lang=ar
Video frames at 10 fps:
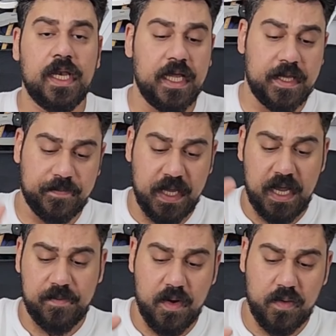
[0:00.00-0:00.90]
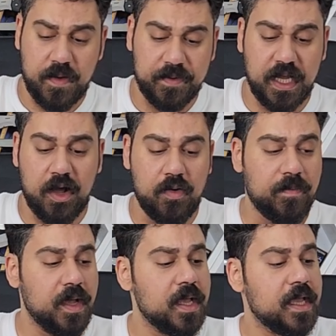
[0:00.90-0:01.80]
اللينك بتاع الموقع
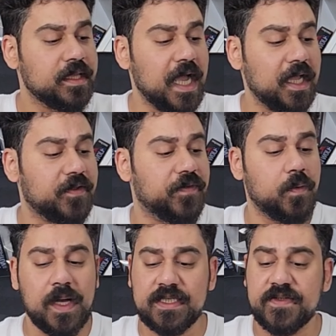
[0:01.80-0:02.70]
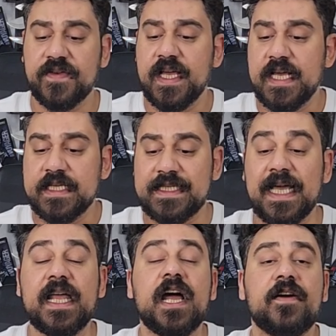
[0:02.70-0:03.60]
بتاعهم تحت في الوصف
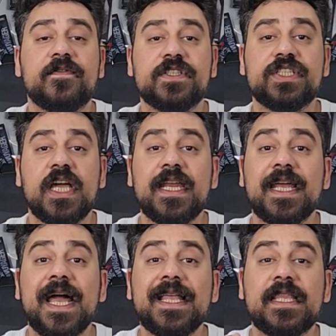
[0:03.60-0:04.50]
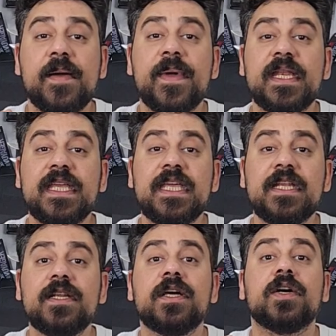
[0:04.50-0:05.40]
سعرها في الشركه
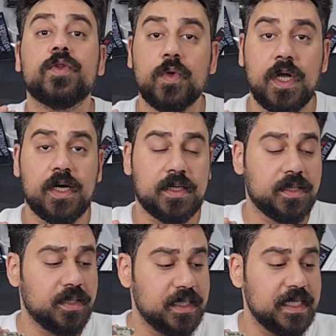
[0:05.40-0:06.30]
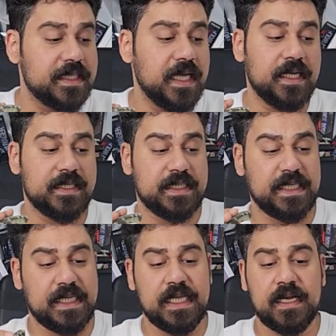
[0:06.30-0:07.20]
80 دولار ده سعر
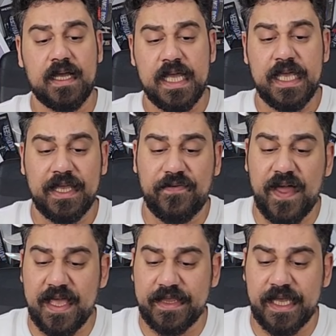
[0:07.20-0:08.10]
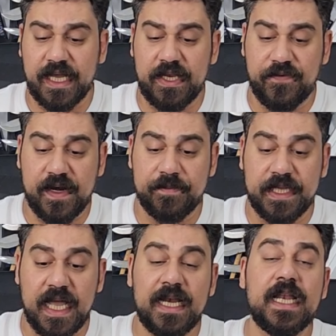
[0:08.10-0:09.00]
السكينه كفايه التغليف انا
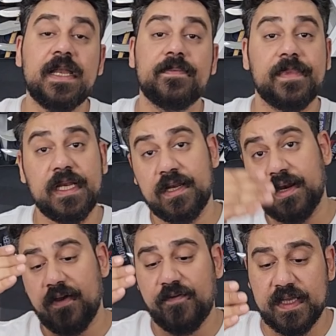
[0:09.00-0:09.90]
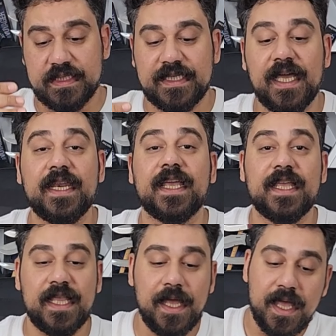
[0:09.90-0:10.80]
متهيألي اللي اللي رافع السعر
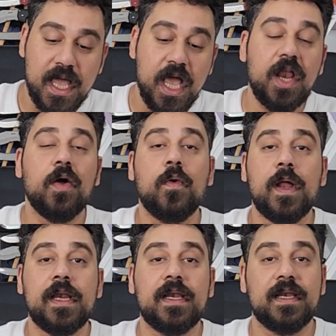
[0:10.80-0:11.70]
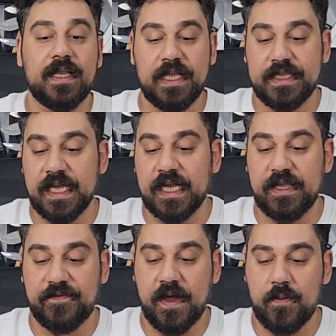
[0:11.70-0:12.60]
كده اللي هو
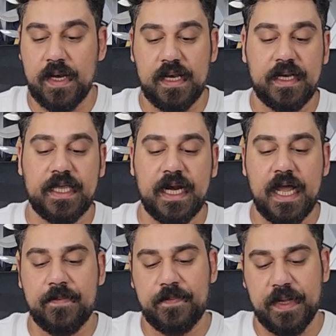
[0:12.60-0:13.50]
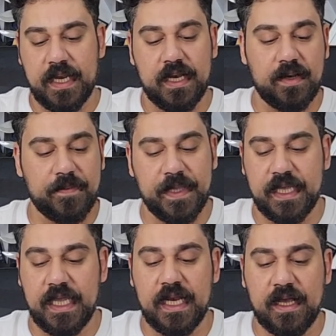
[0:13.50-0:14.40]
التغليف او الجراب اللي
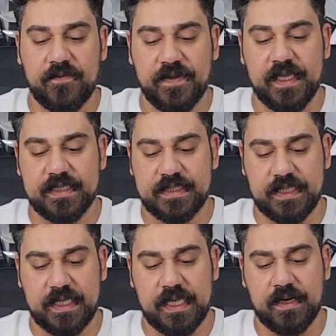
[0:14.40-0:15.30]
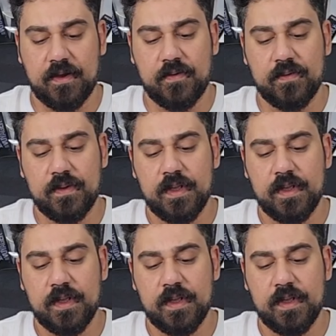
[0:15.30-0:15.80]
بيجي لك في السكينه اهو